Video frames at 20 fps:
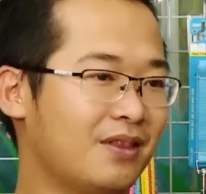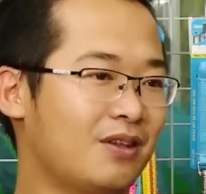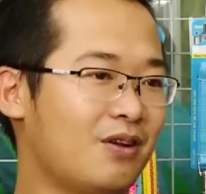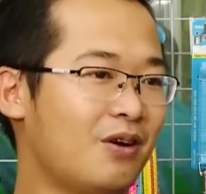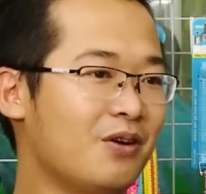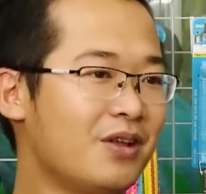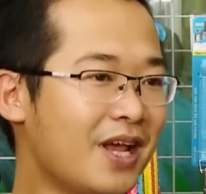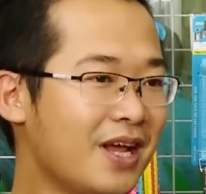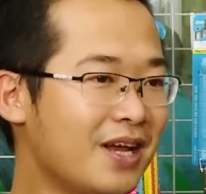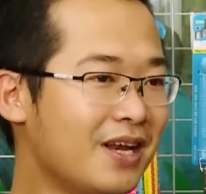
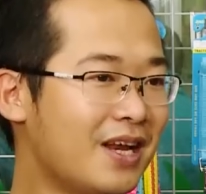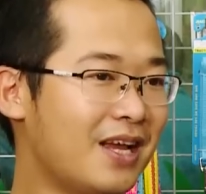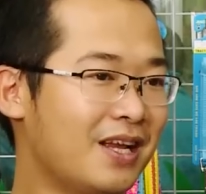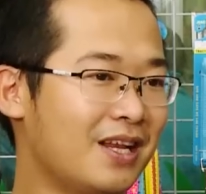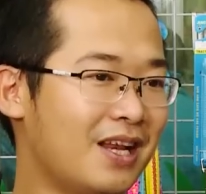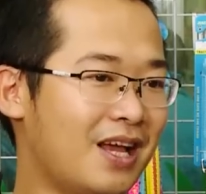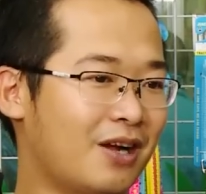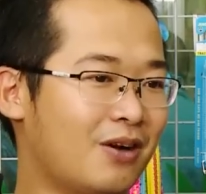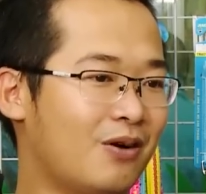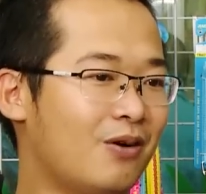có giấy ở đây
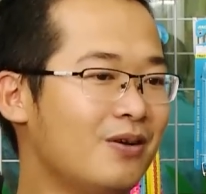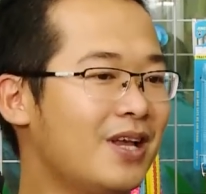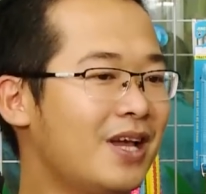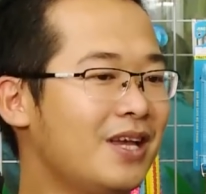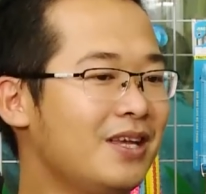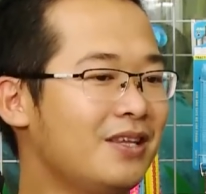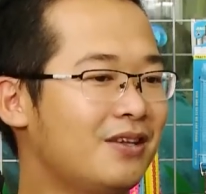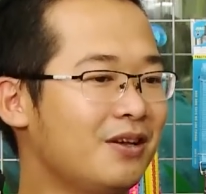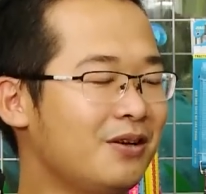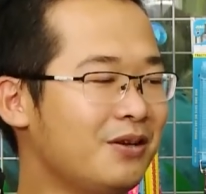là có
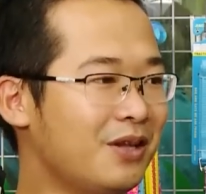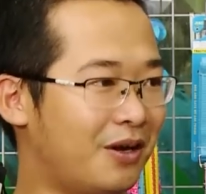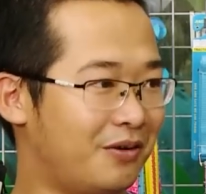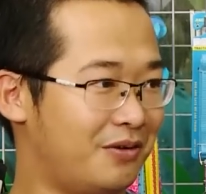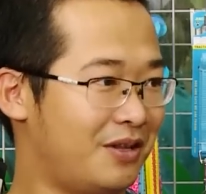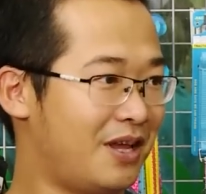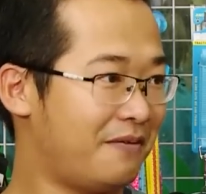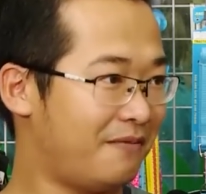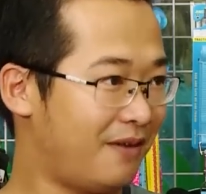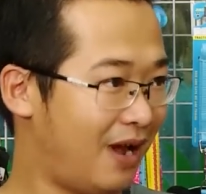giấy chứng
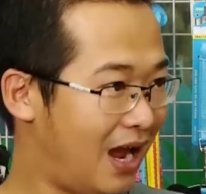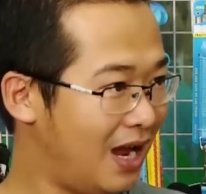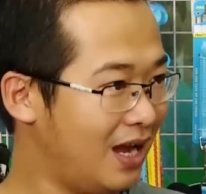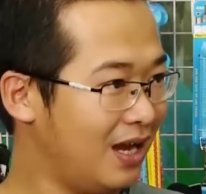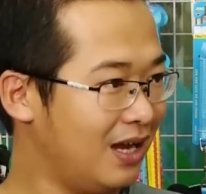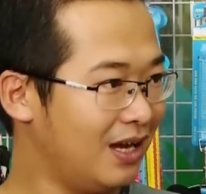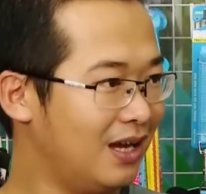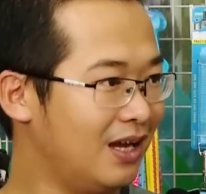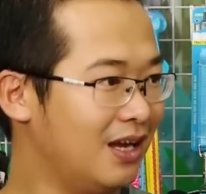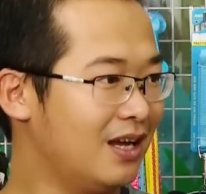nhận gia phả
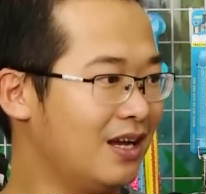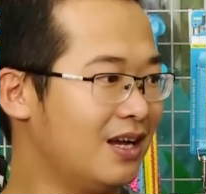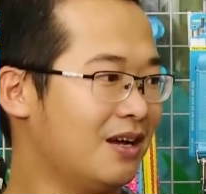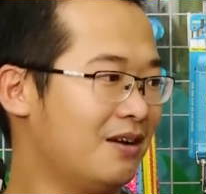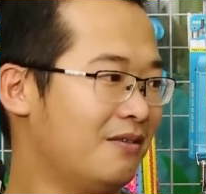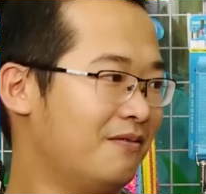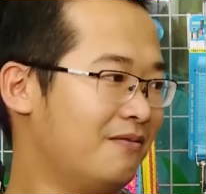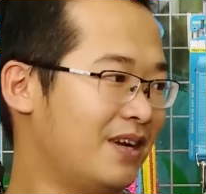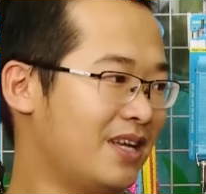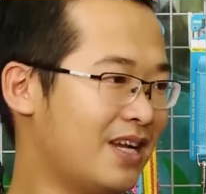dạ.
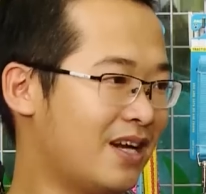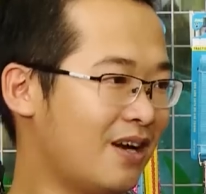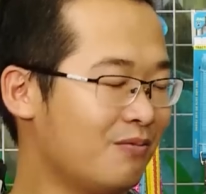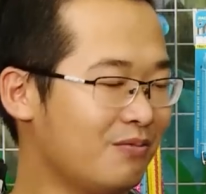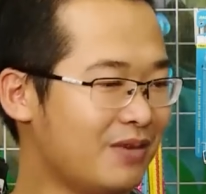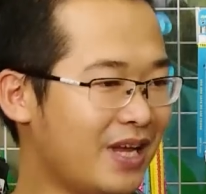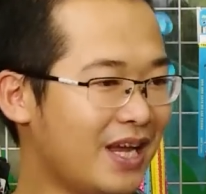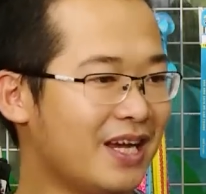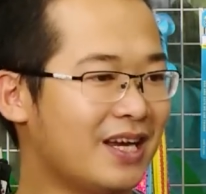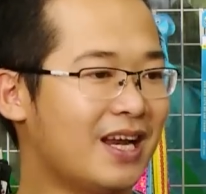và
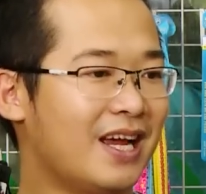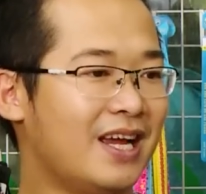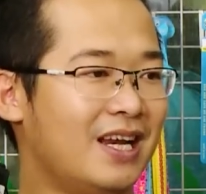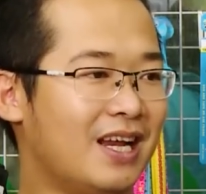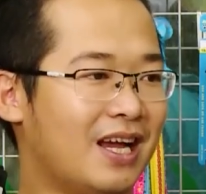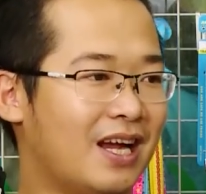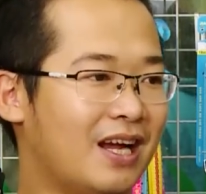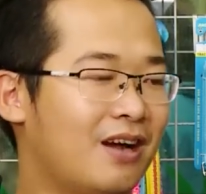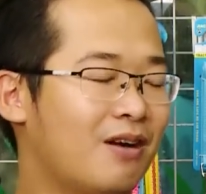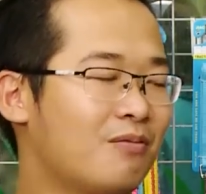không giấy ở đây
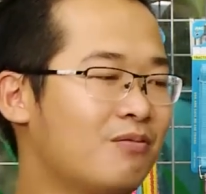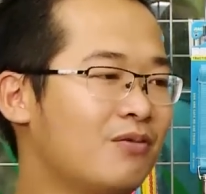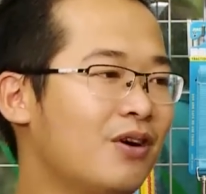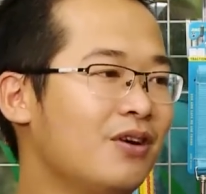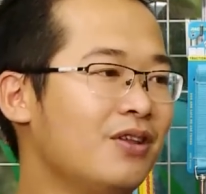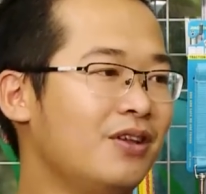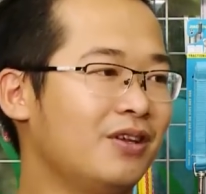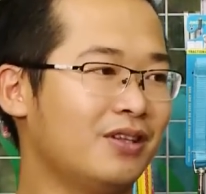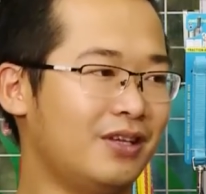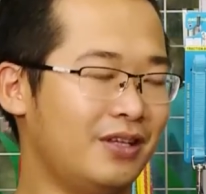là không có
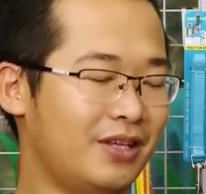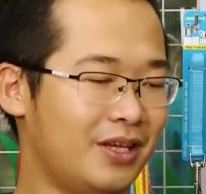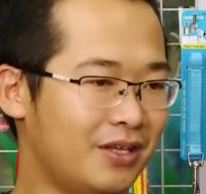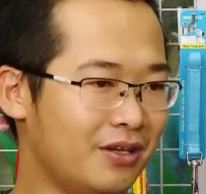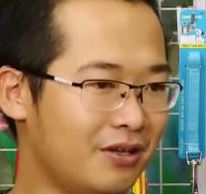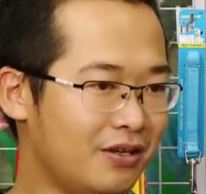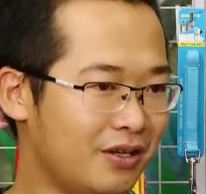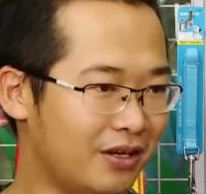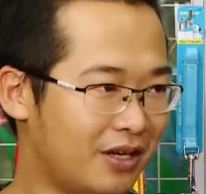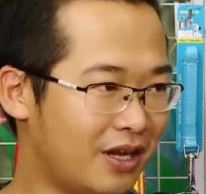những tờ giấy
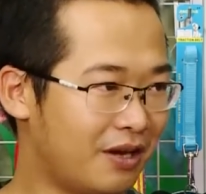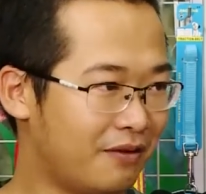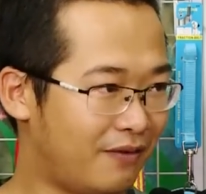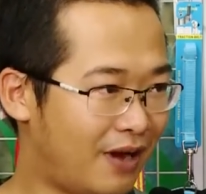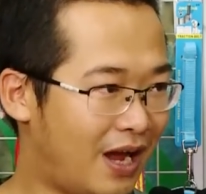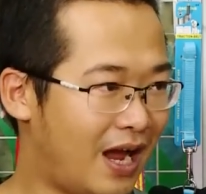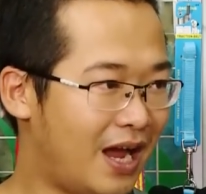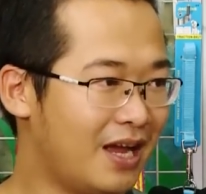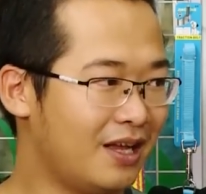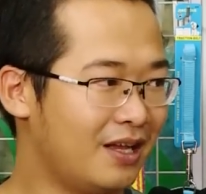chứng nhận gia
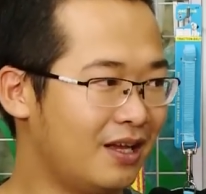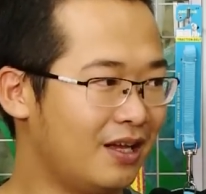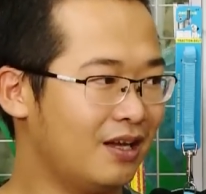phả